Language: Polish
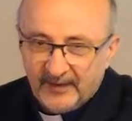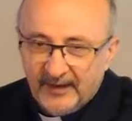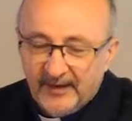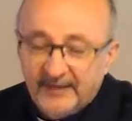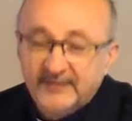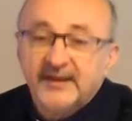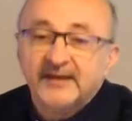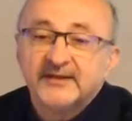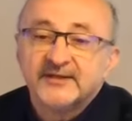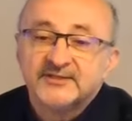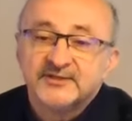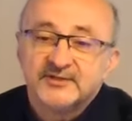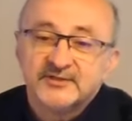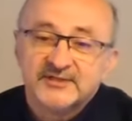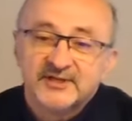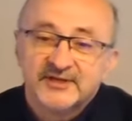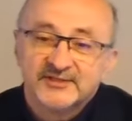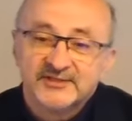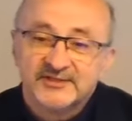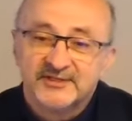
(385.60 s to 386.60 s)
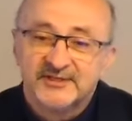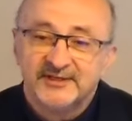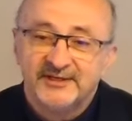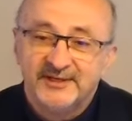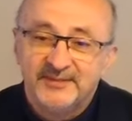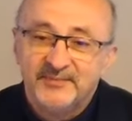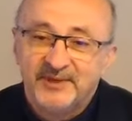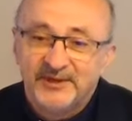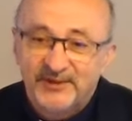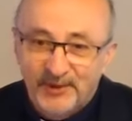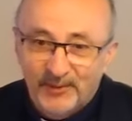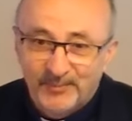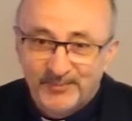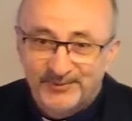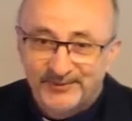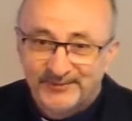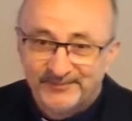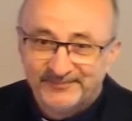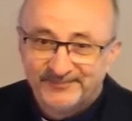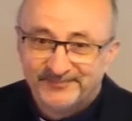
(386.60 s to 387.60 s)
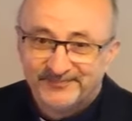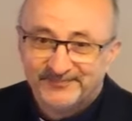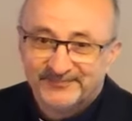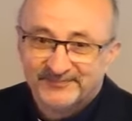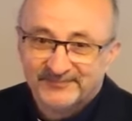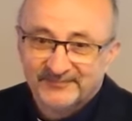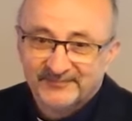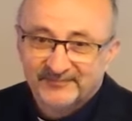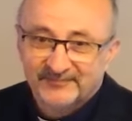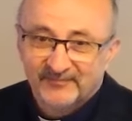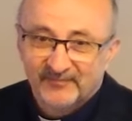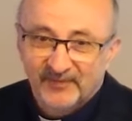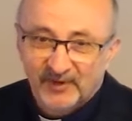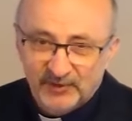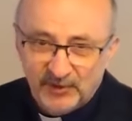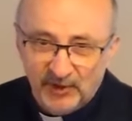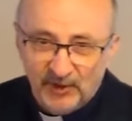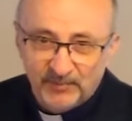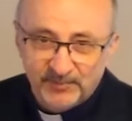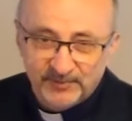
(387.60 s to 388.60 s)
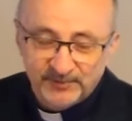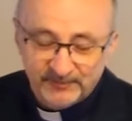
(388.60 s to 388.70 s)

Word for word: No ale co znaczy imię Job? Hiob.